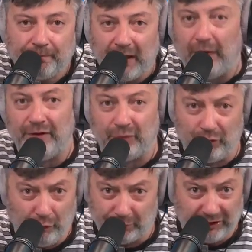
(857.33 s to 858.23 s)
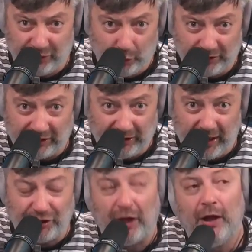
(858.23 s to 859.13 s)
Да, ведь у него была серьезная
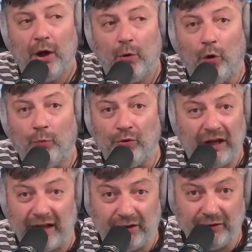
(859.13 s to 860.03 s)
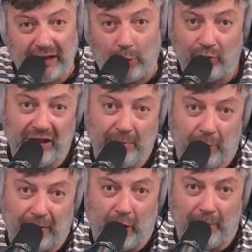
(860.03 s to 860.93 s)
задача, он не хотел никак, он не
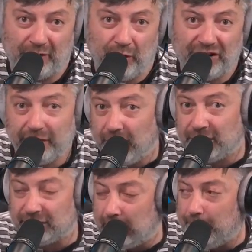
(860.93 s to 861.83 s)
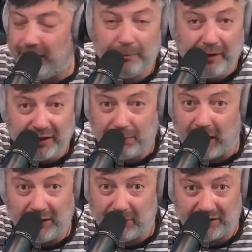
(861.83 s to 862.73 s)
имел права позволить себе выглядеть слабым перед
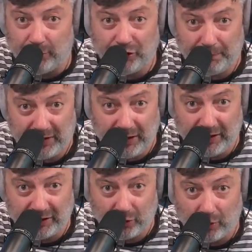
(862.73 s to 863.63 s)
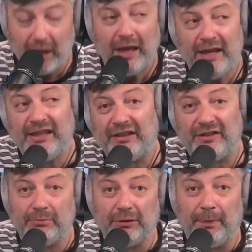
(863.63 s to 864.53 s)
переизбранием на следующий пятилетний срок. И не
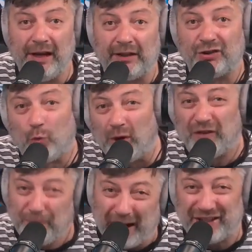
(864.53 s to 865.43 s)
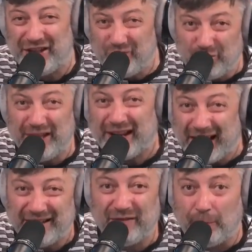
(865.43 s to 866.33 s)
совсем было понятно, сколько в партии людей
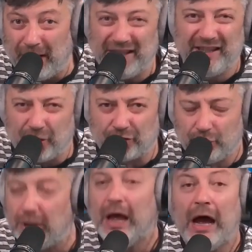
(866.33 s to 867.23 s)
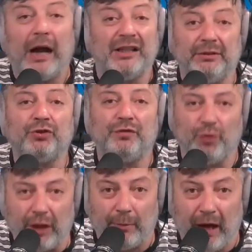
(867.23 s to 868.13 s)
реально его поддерживают. Оказалось, что
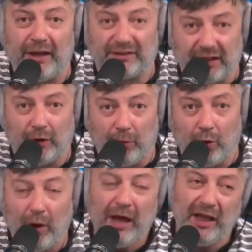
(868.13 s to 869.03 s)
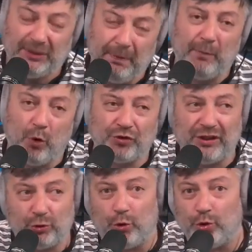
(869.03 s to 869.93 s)
все нормально, слава богу. И теперь можно
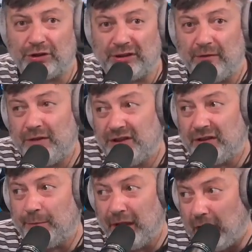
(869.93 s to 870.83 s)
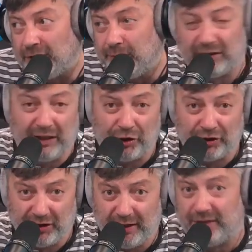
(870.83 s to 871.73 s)
историю с этим визитом наглым
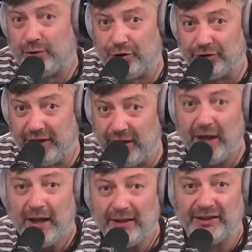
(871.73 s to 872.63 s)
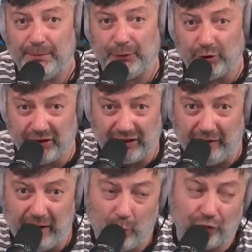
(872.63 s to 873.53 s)
достаточно, с китайской точки зрения, Нэнси Пелоси на
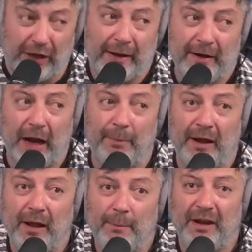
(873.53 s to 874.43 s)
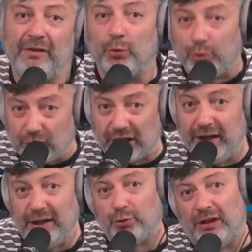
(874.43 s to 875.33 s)
Тайвань, можно как бы перевернуть ту
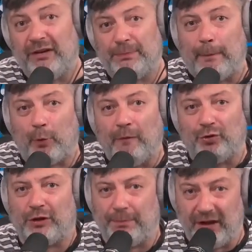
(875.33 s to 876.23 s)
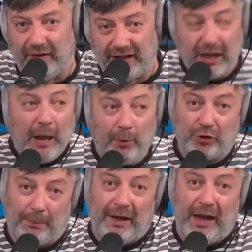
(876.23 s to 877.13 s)
страницу, и давайте попробуем все-таки поговорить. Потому ну
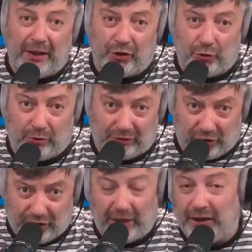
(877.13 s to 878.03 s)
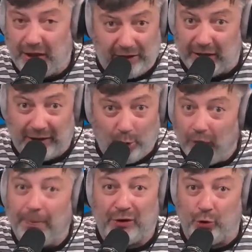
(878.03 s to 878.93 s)
что понятно, что США для Китая
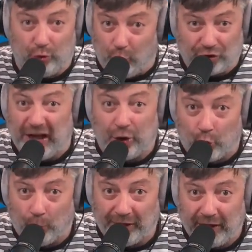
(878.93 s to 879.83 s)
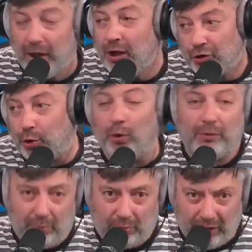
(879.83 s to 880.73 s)
торговый партнер тоже огромный,
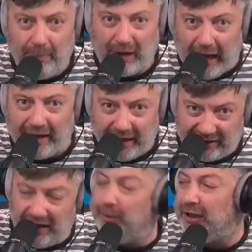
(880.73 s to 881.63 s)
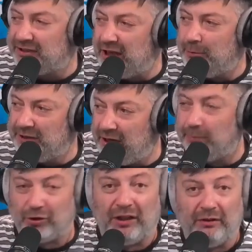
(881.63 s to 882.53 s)
что либеральная тема на самом
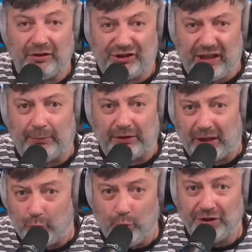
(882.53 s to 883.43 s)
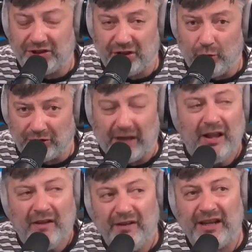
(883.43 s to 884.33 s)
деле, когда вы с кем-то торгуете серьезно,
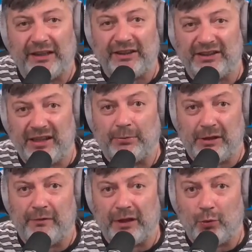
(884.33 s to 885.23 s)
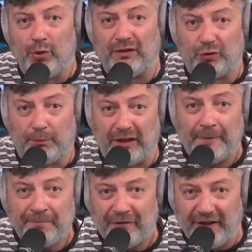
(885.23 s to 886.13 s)
вы не хотите с кем, с кем вы торгуете, вступать
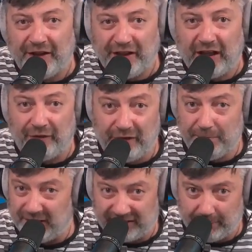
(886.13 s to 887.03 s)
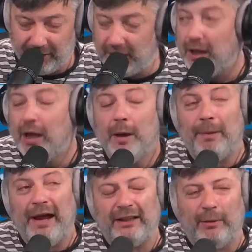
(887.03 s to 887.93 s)
в военный конфликт без сомнения.
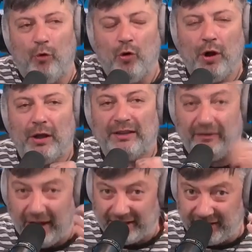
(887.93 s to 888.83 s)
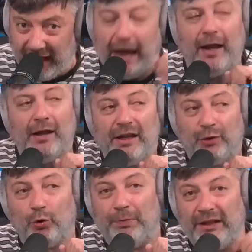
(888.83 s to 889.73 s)
Поэтому давайте, да. И
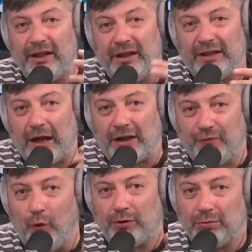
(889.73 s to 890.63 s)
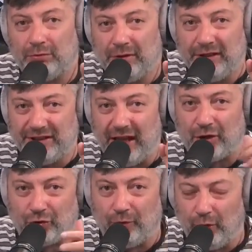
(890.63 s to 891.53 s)
тут Блинкен говорит как раз вот
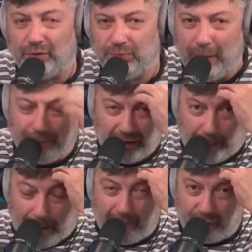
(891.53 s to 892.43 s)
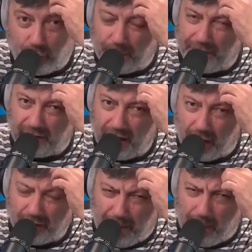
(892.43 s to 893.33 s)
идея, что вот Обама ведь тоже
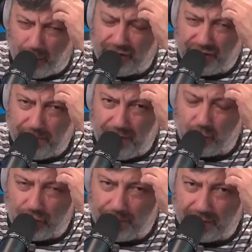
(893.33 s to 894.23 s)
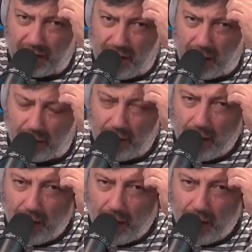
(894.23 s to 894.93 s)
предлагал, по-моему, Си Цзиньпинь уже и предлагал.